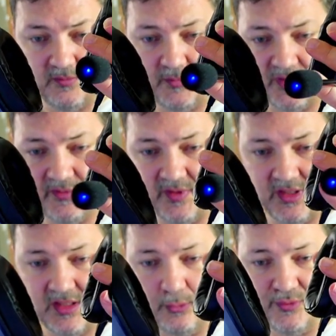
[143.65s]
Podem ver
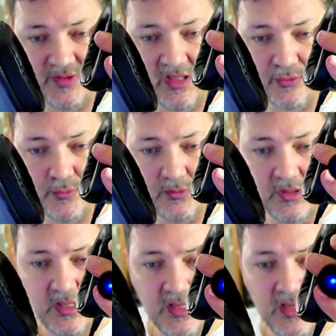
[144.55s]
aqui a luzinha azul
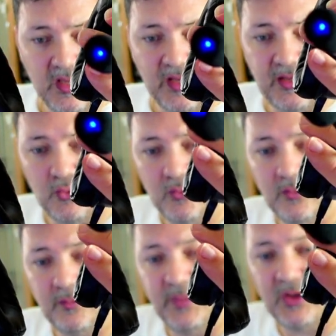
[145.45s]
aqui
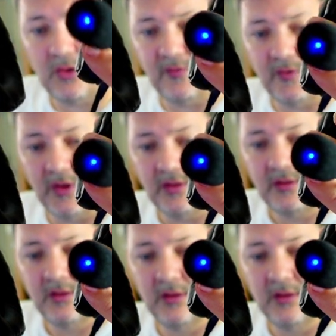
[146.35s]
no microfone.